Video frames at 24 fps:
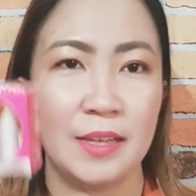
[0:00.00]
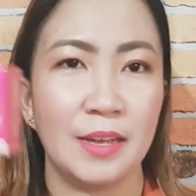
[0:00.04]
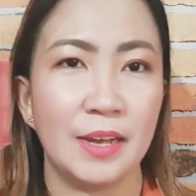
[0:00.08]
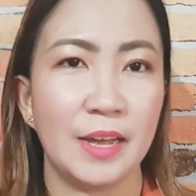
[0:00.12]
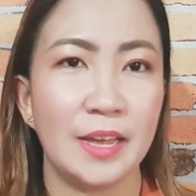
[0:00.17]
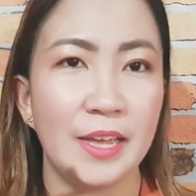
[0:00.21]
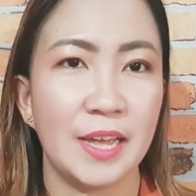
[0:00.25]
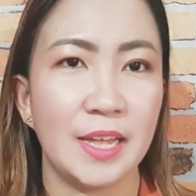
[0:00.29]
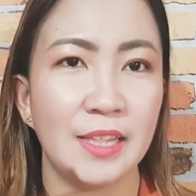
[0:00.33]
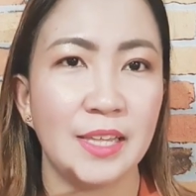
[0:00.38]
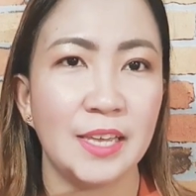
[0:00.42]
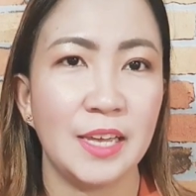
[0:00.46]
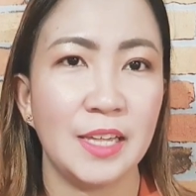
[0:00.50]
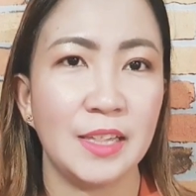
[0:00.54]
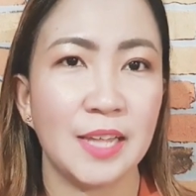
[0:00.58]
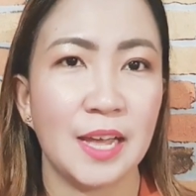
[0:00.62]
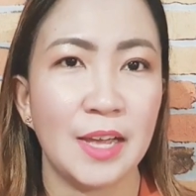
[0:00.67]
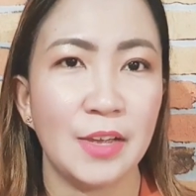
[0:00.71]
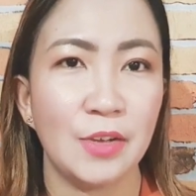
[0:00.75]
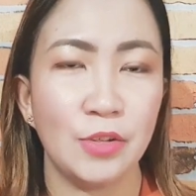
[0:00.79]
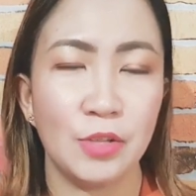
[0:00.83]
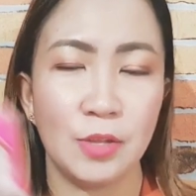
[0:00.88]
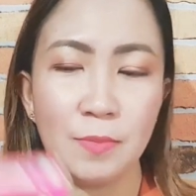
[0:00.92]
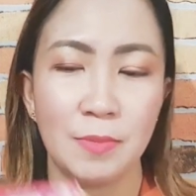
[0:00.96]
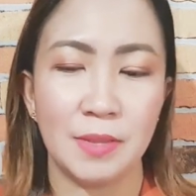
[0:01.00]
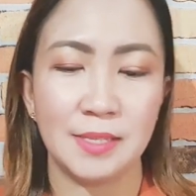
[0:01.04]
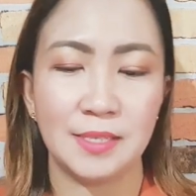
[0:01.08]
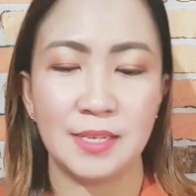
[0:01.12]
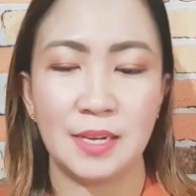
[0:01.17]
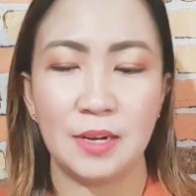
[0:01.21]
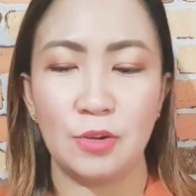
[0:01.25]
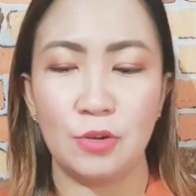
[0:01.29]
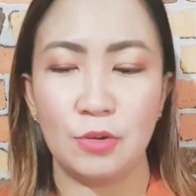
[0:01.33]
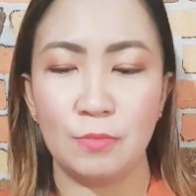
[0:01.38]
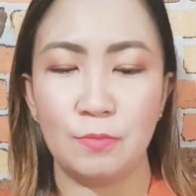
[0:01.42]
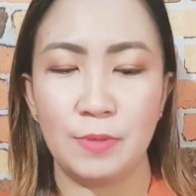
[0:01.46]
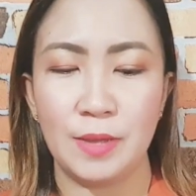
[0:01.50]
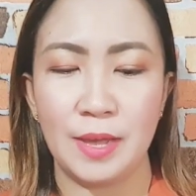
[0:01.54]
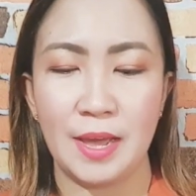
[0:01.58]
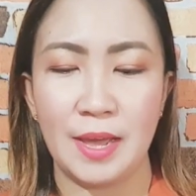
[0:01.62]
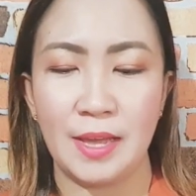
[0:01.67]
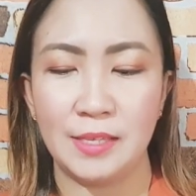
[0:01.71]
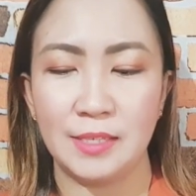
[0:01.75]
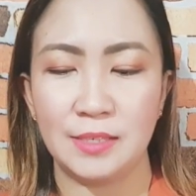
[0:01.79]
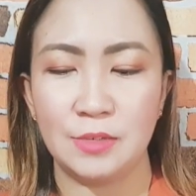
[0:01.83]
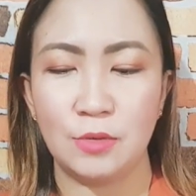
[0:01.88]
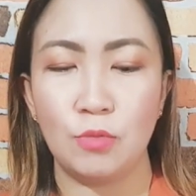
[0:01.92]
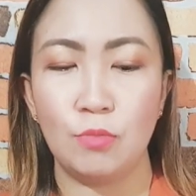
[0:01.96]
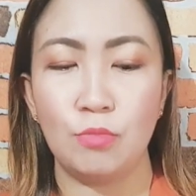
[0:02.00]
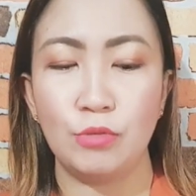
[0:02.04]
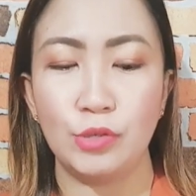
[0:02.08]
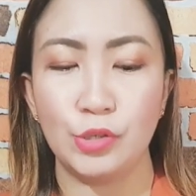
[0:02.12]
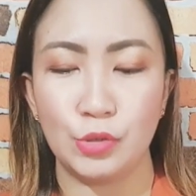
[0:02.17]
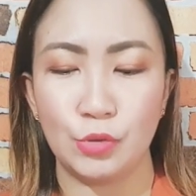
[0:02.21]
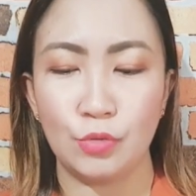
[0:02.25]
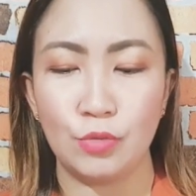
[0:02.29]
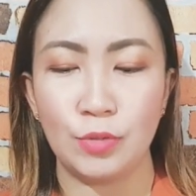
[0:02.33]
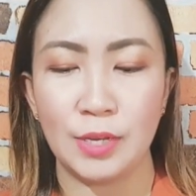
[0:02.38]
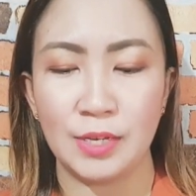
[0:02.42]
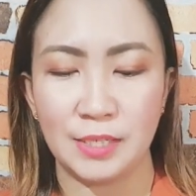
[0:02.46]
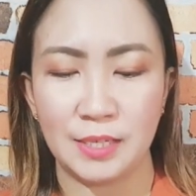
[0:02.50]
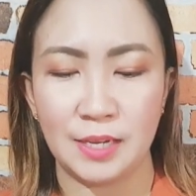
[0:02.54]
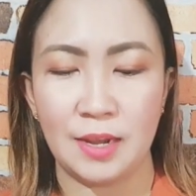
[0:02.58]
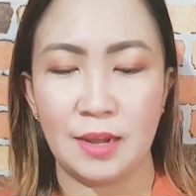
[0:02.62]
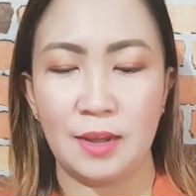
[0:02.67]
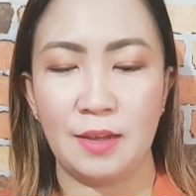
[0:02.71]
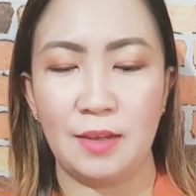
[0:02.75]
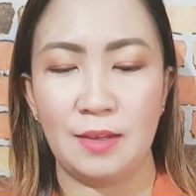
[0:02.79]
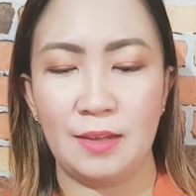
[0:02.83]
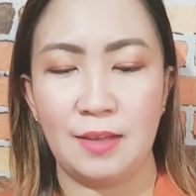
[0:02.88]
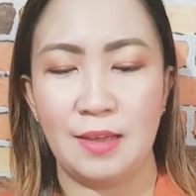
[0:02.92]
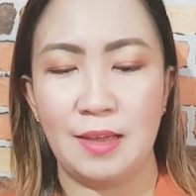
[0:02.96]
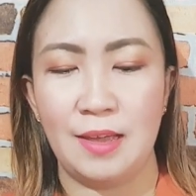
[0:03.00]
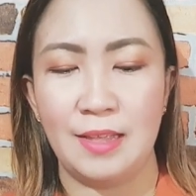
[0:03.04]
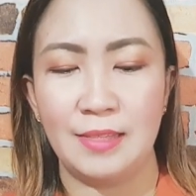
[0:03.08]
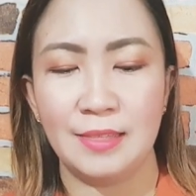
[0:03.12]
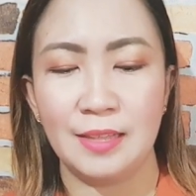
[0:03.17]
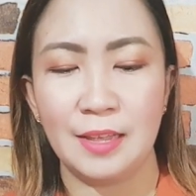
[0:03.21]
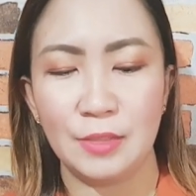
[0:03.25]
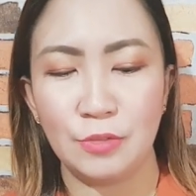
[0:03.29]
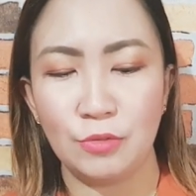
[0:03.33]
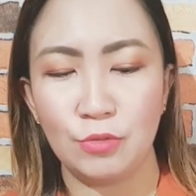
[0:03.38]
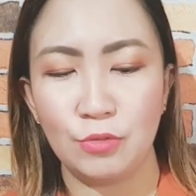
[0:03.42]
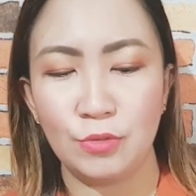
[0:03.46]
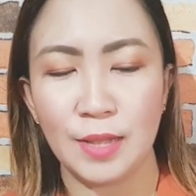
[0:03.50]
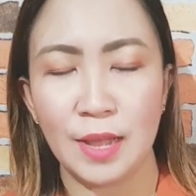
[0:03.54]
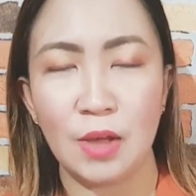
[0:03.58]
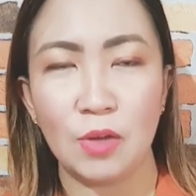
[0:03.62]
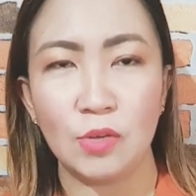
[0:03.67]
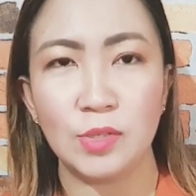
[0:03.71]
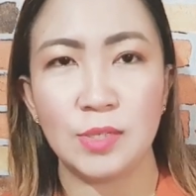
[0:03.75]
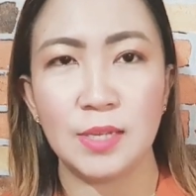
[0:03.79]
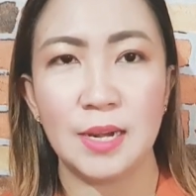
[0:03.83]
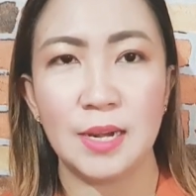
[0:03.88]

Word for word: Ayan, kita nyo naman sa loob guys, umus ko na siya. Nandun na ako sa